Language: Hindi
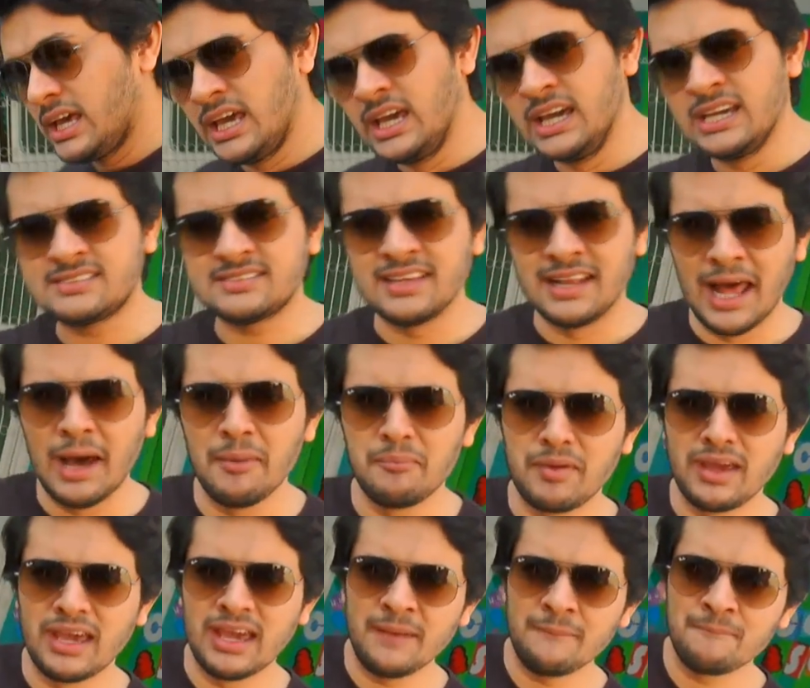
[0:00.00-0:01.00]
एक तालाब
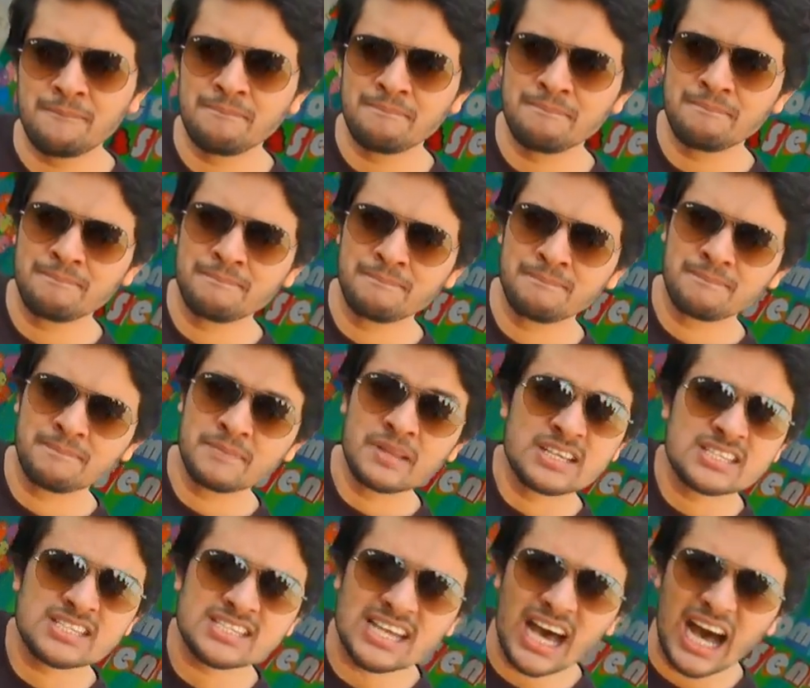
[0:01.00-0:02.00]
में
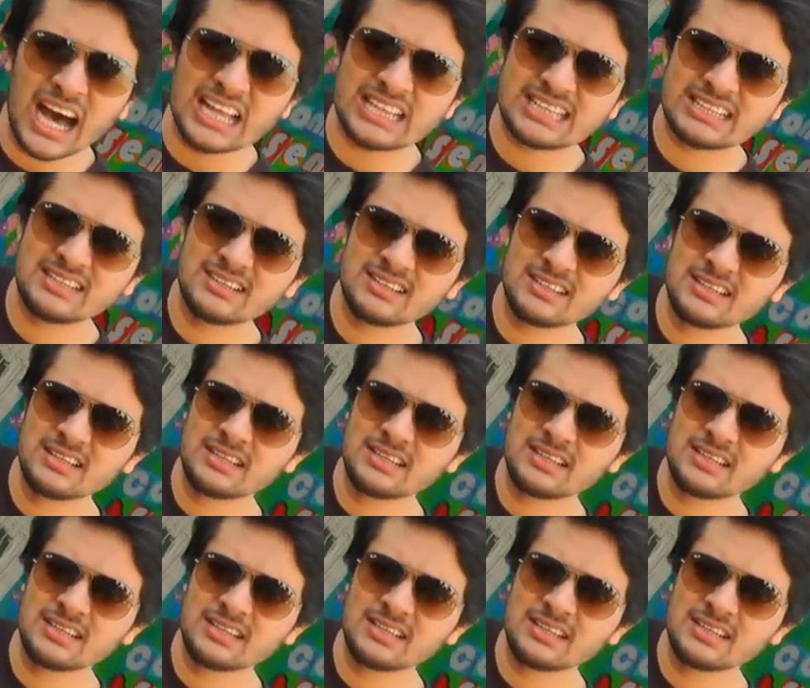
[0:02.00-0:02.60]
सात